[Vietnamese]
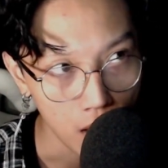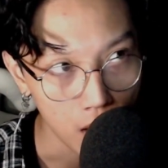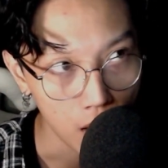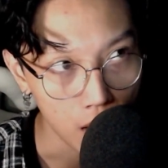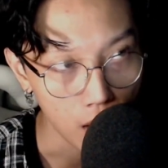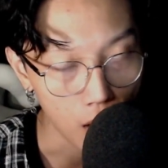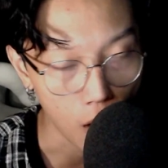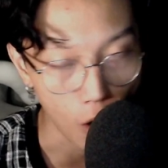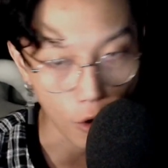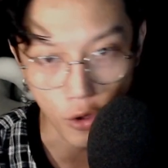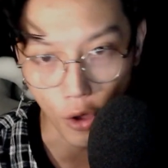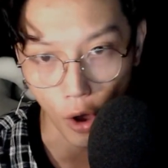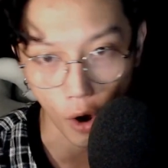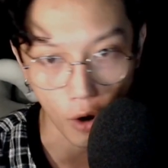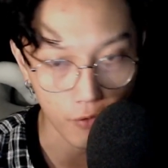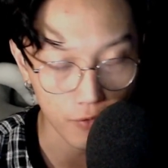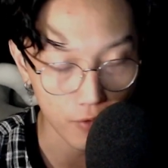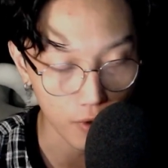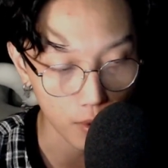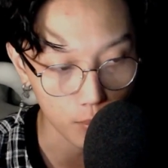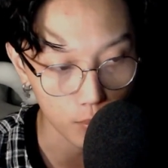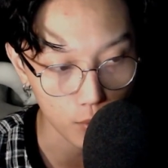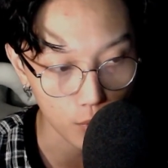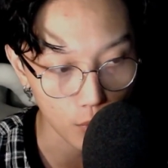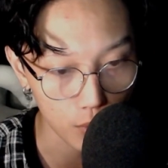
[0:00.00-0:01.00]
Họ dọn
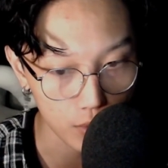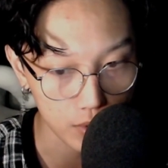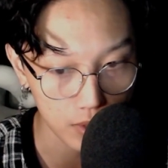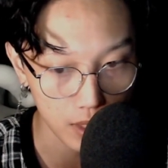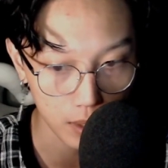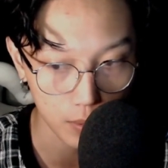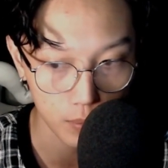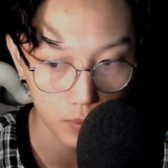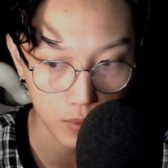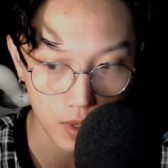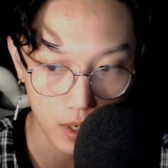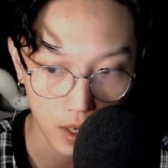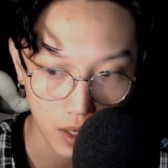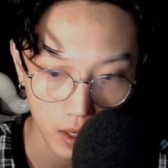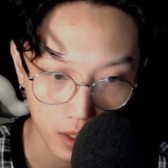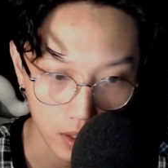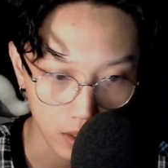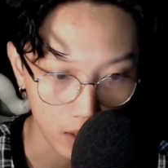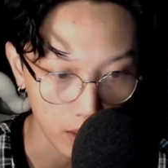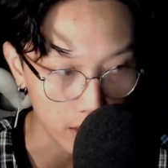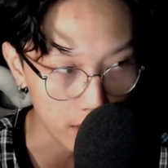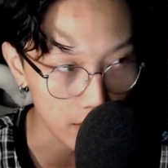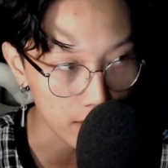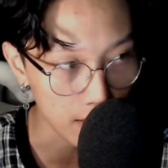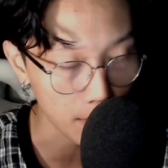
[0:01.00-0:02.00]
phòng vô trong, nhìn
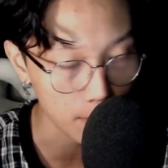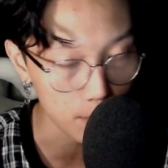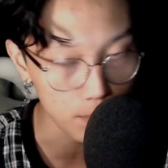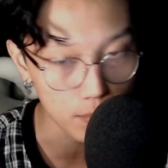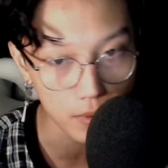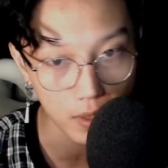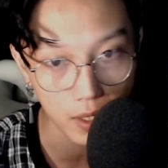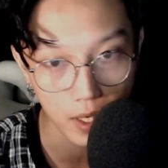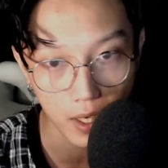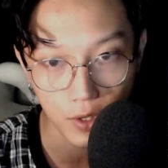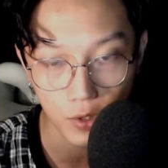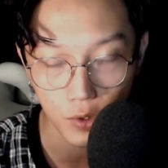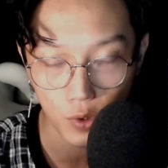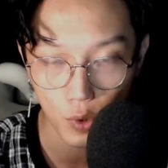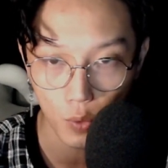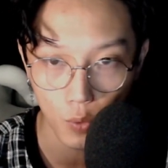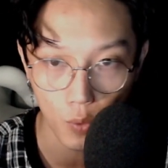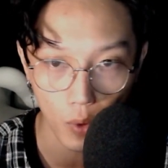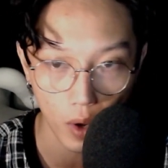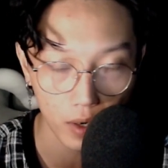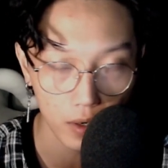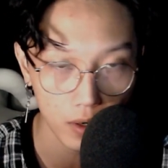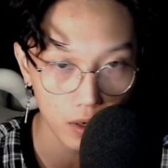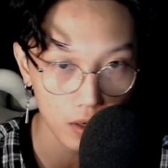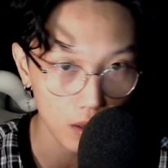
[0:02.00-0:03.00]
kỹ ngắm nghía xung
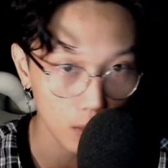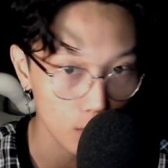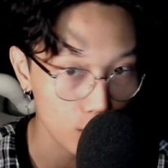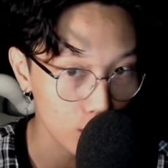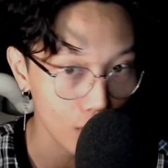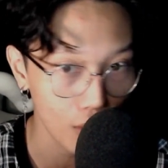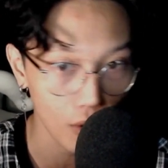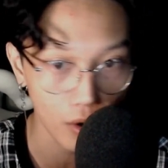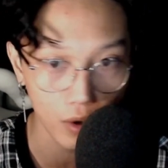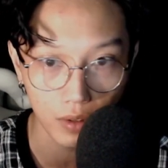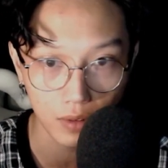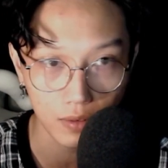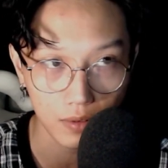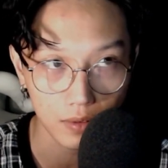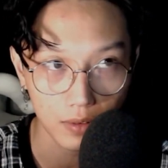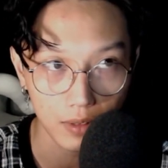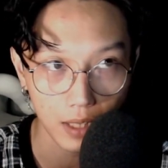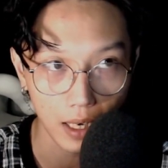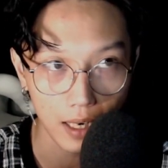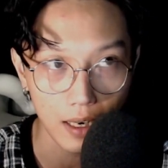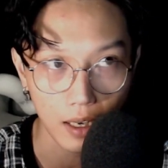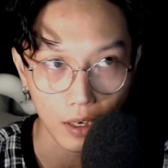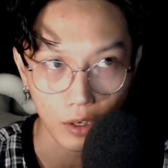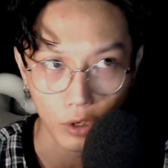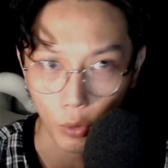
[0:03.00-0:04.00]
quanh nó không có,
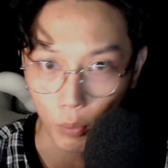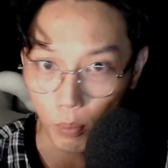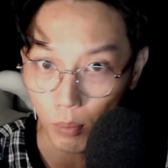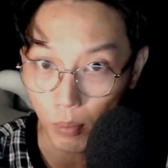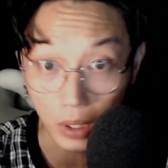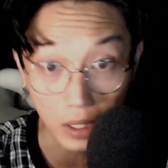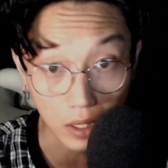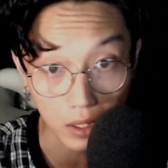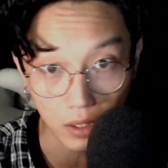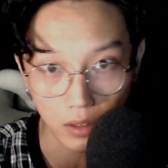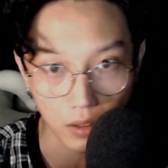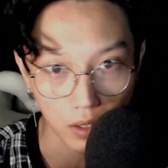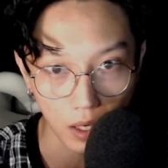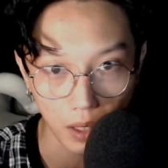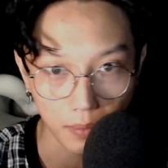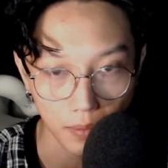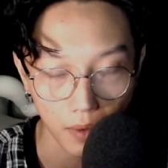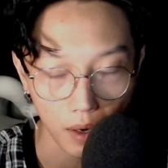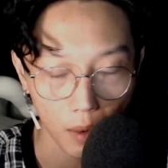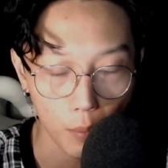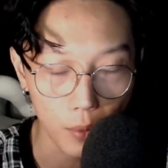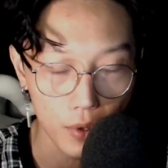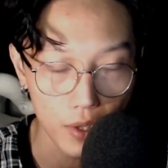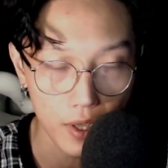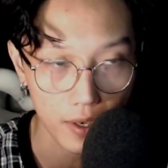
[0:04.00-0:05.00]
thấy là cũng bình thường lắm,
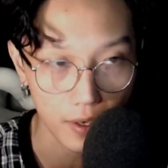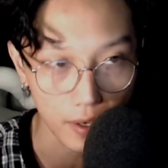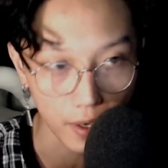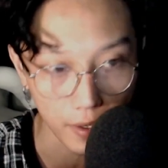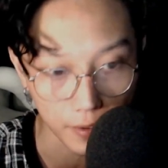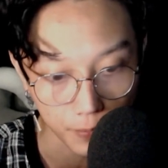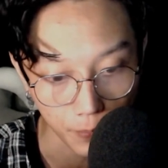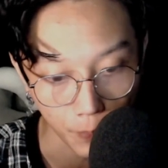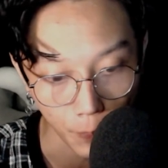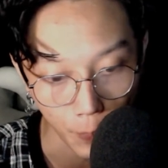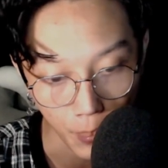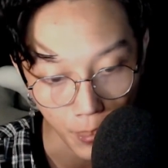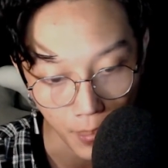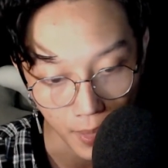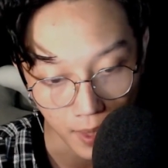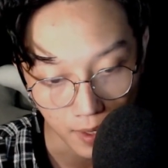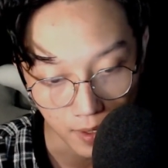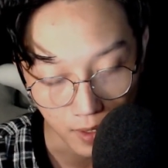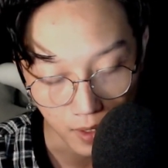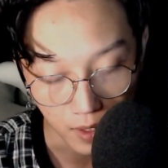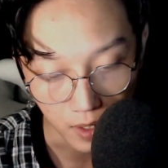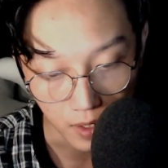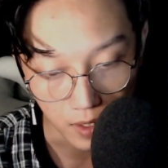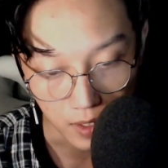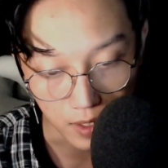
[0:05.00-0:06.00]
không có gì hết.
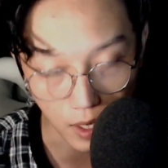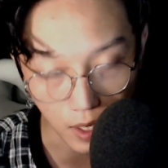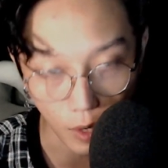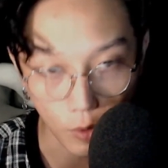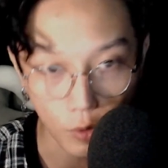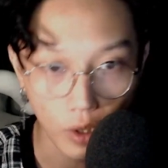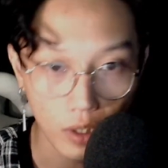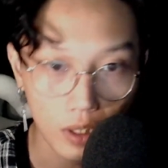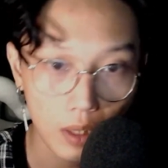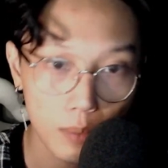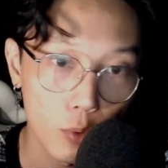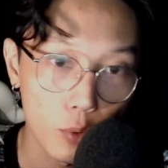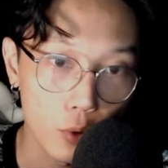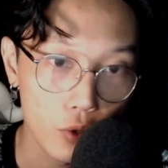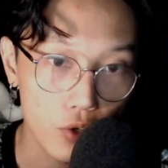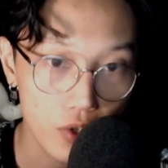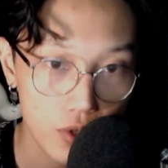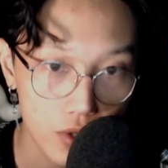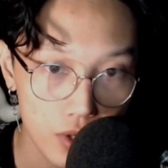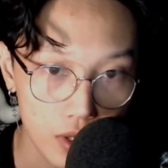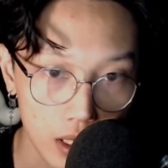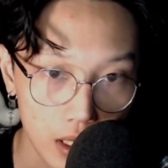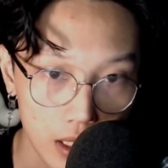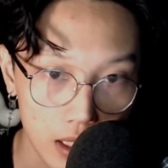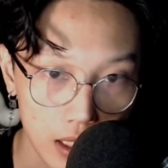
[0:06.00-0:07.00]
Sau đó tới buổi
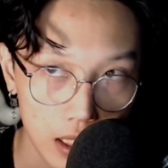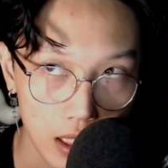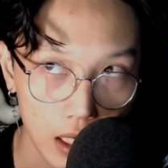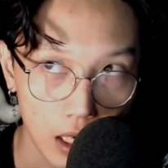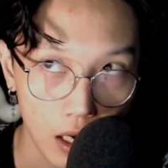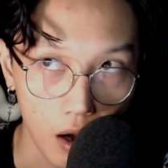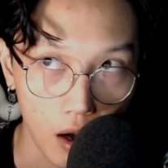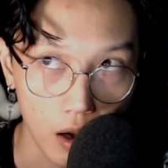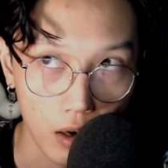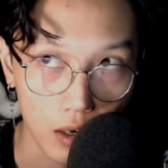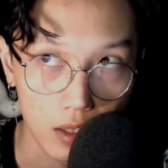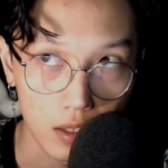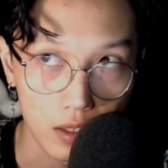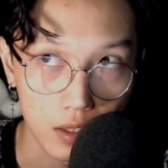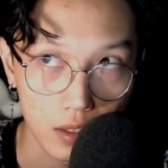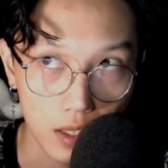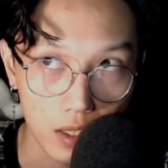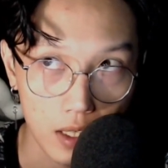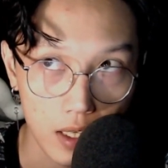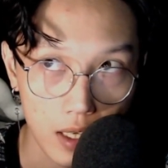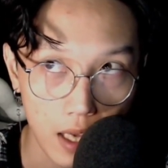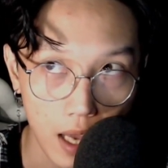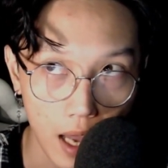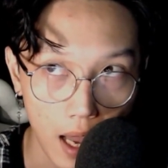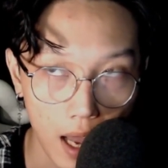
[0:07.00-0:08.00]
trưa, họ được
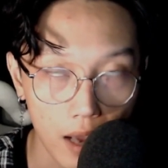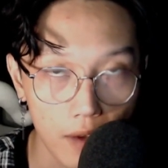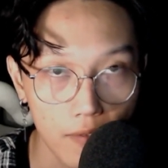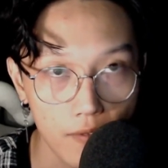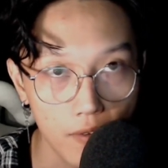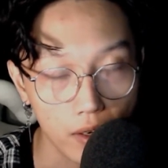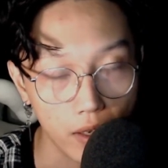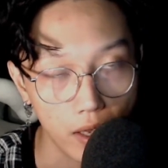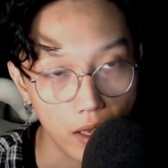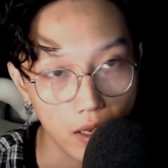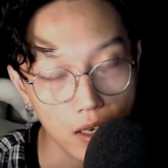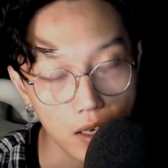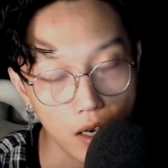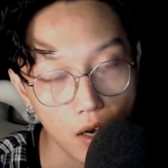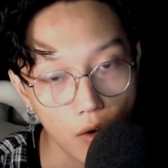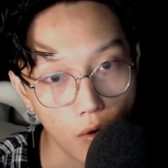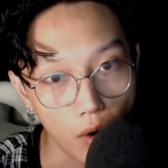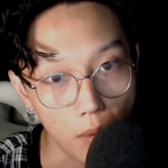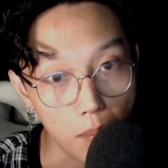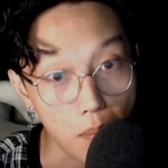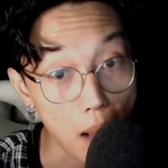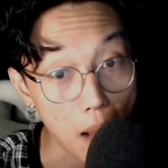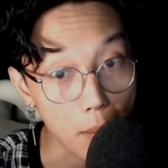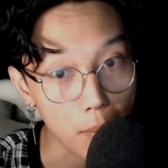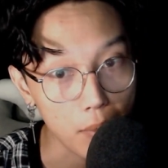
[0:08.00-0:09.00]
đi ăn và nghỉ ngơi
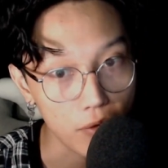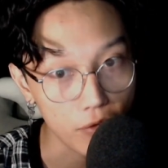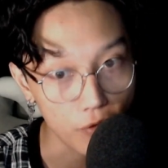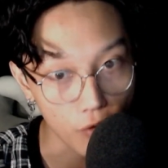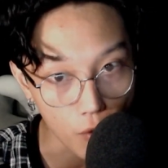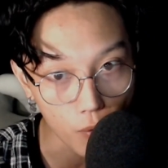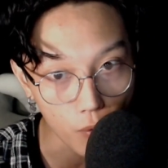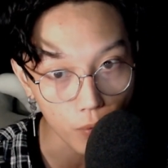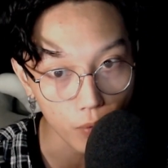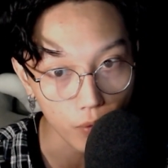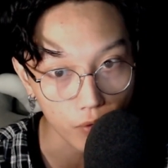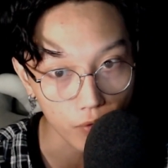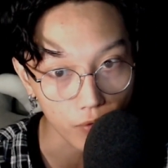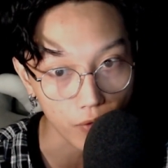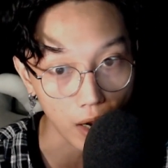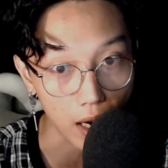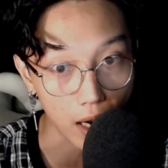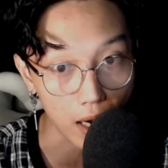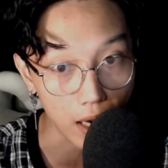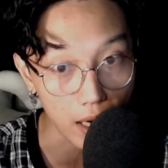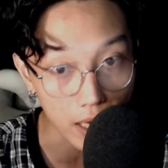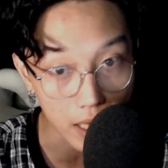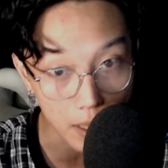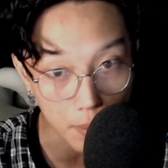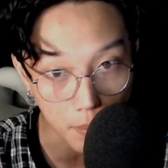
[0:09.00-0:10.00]
khoảng 30 phút. Và
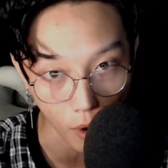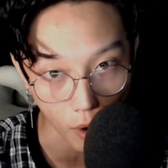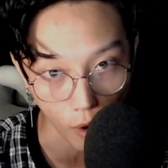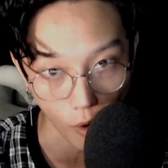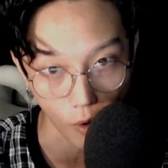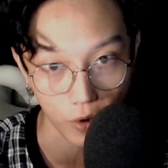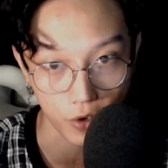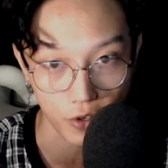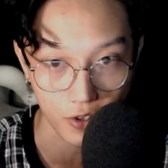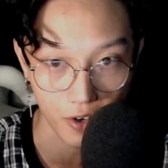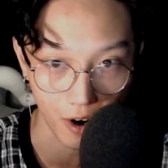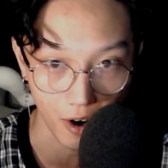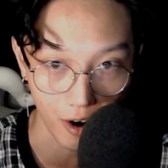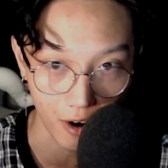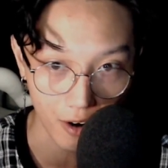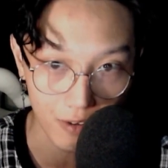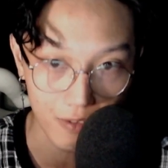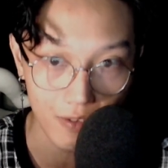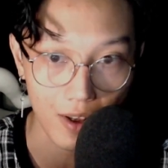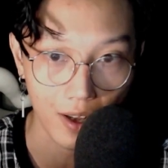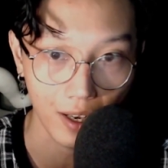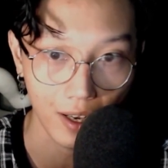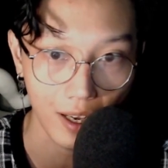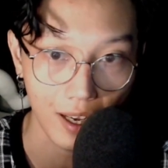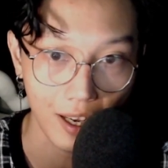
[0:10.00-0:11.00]
khi mà họ trở
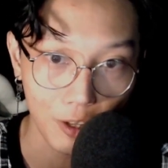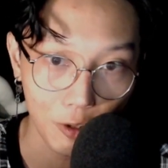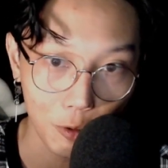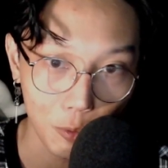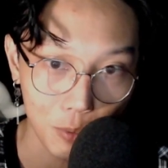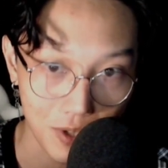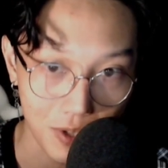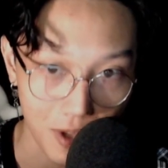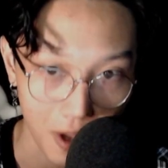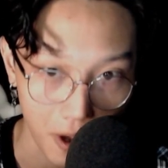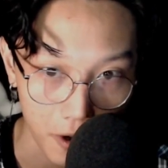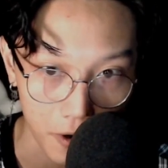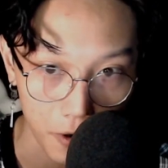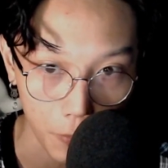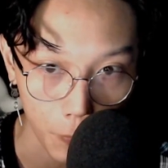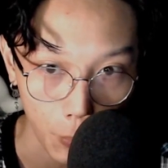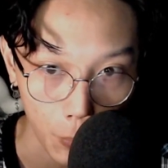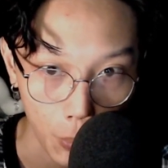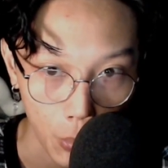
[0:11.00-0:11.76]
về cái ký túc xá đó,